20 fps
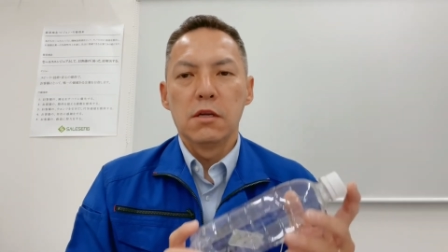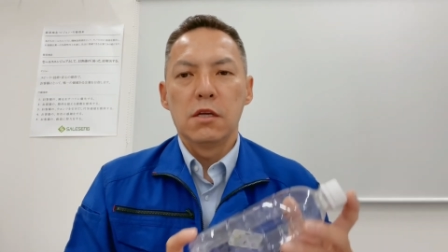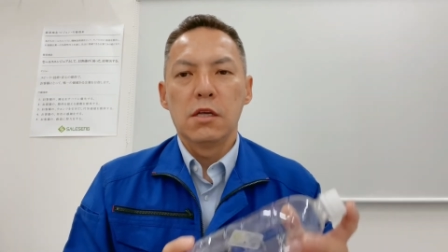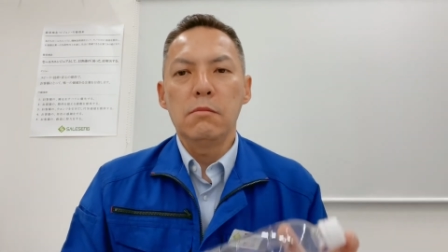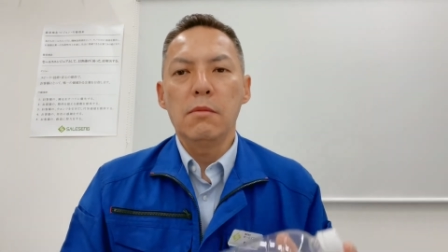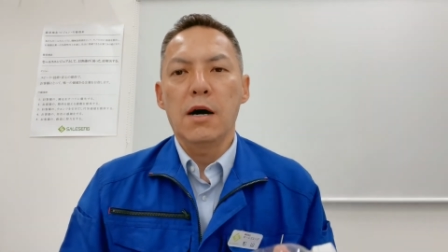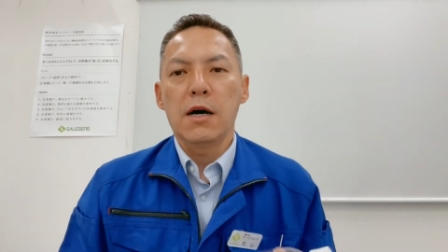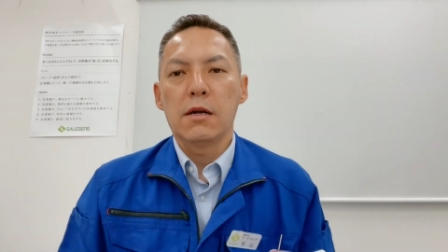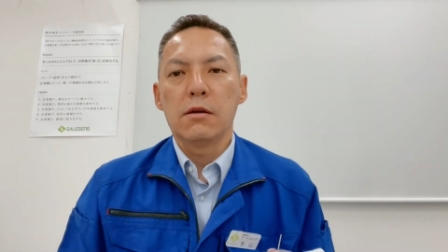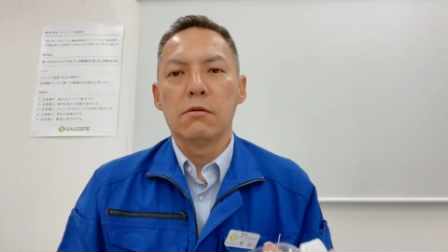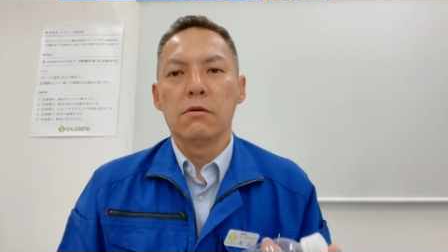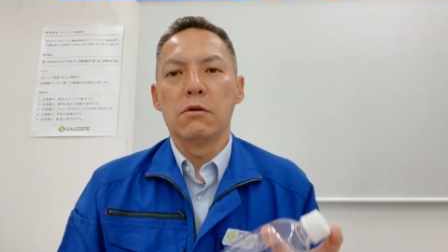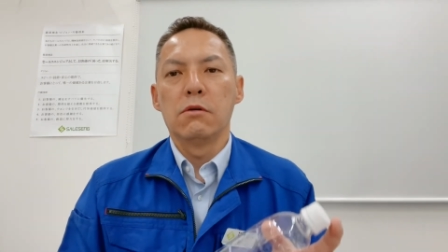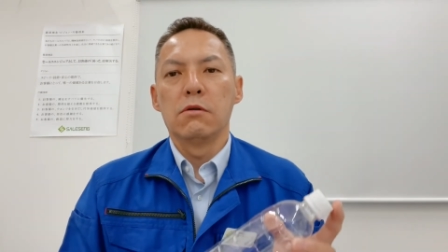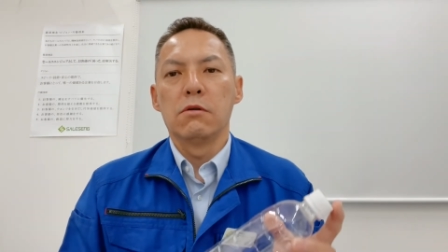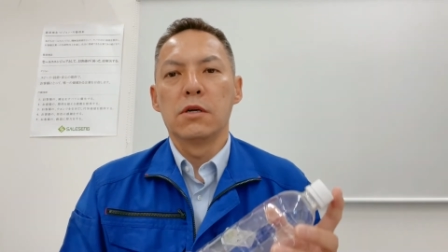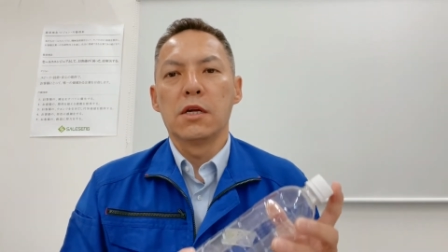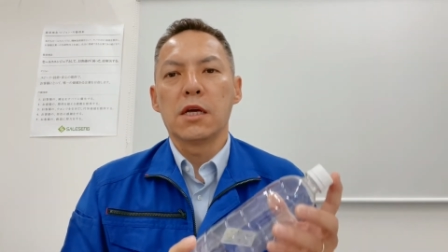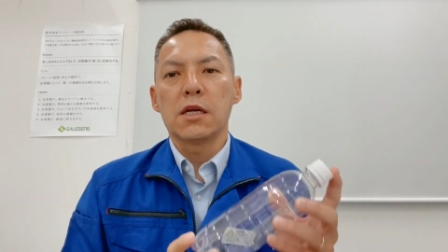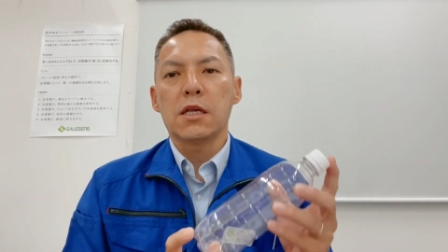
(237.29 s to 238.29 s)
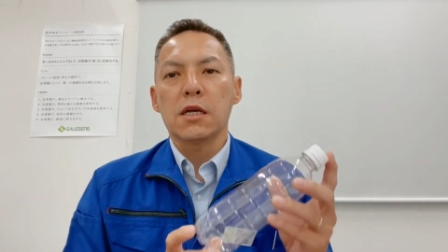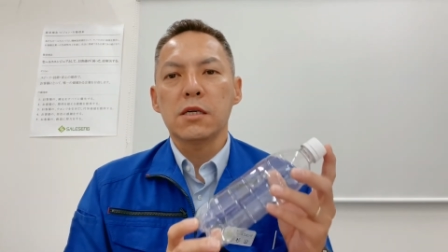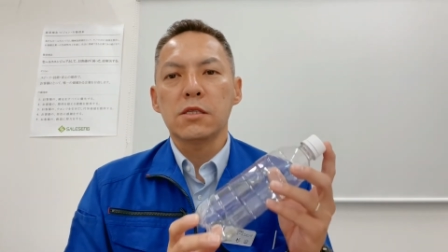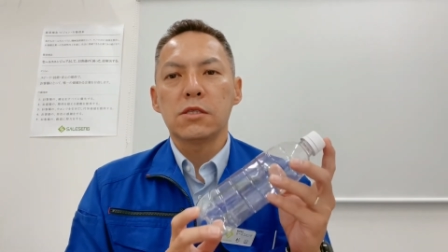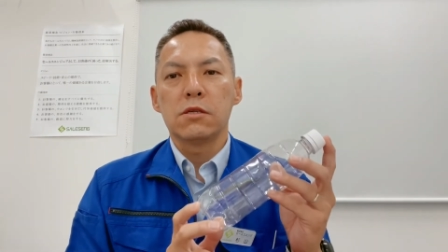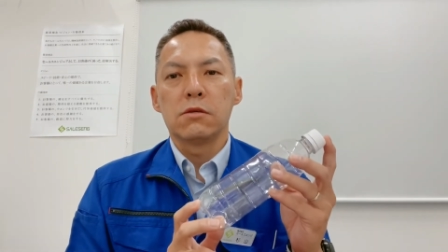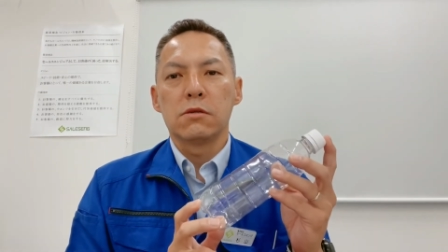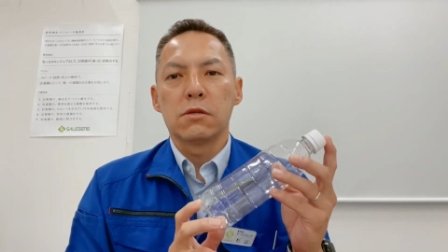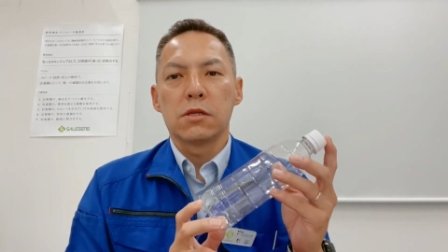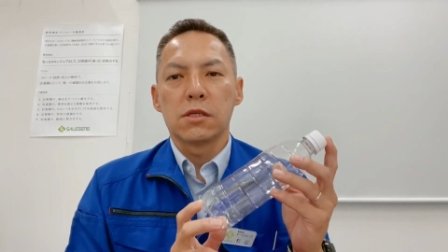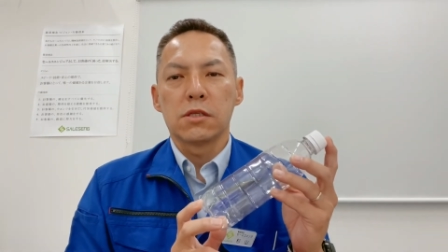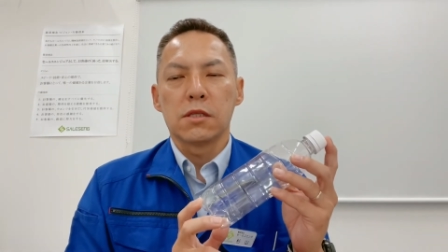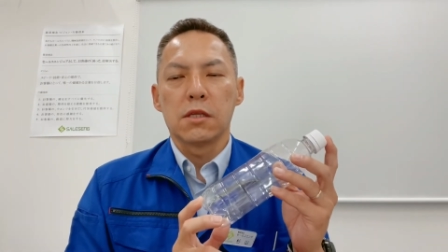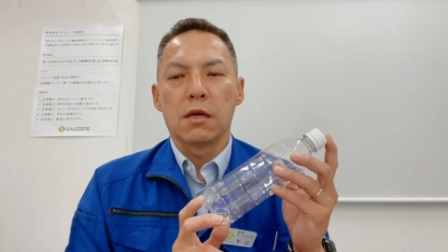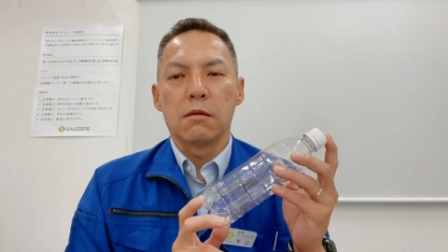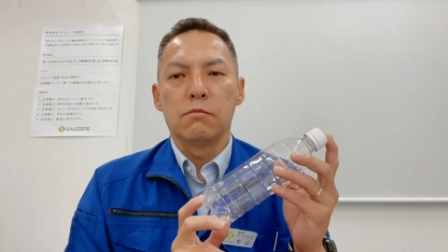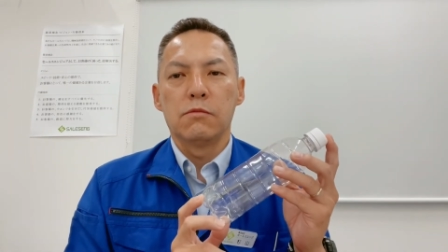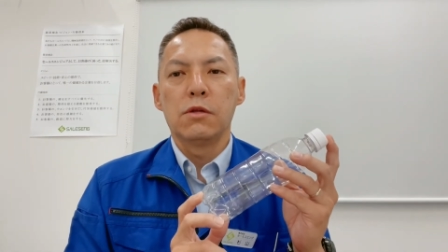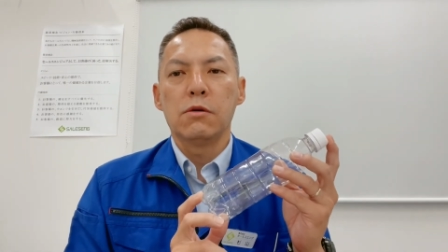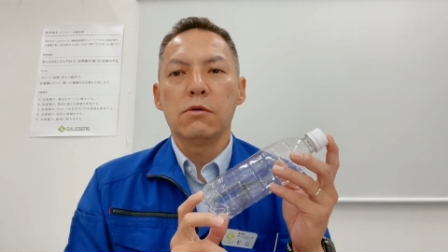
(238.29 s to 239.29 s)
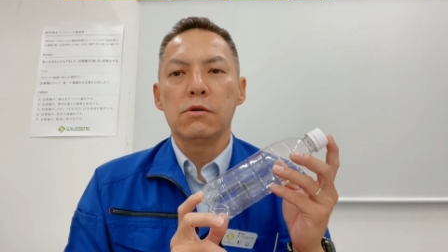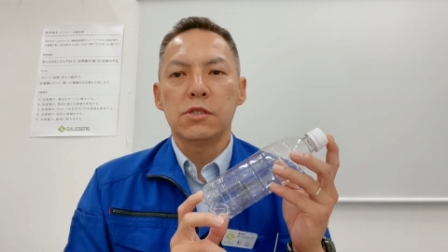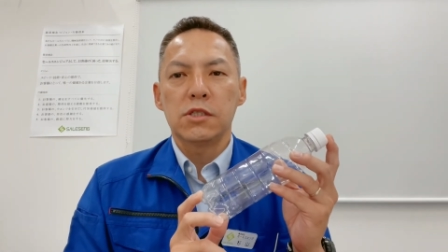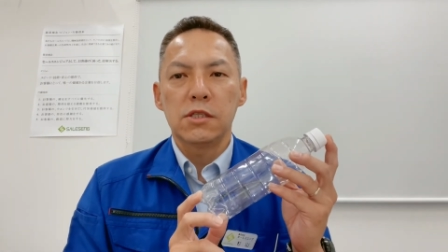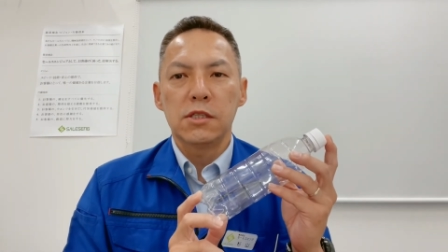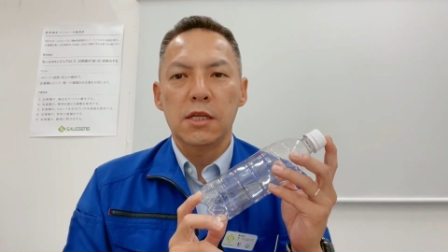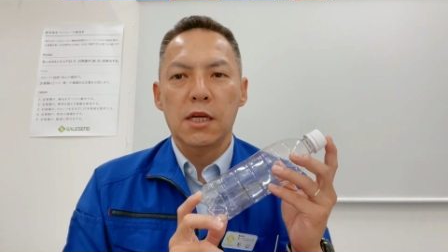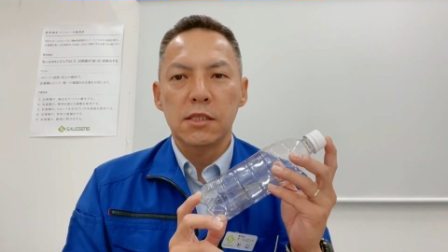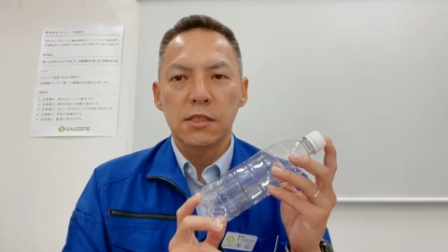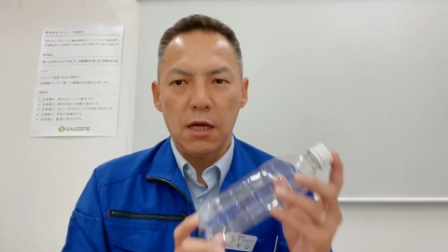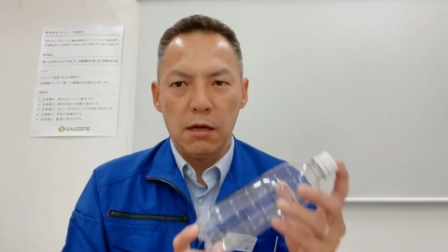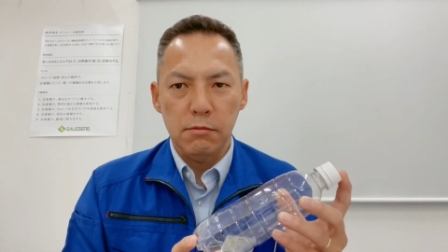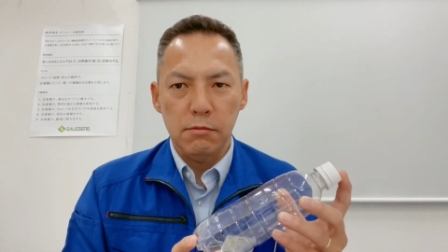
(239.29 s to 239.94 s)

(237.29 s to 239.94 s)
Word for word: 今、あの、冷却水のですね、無料診断サー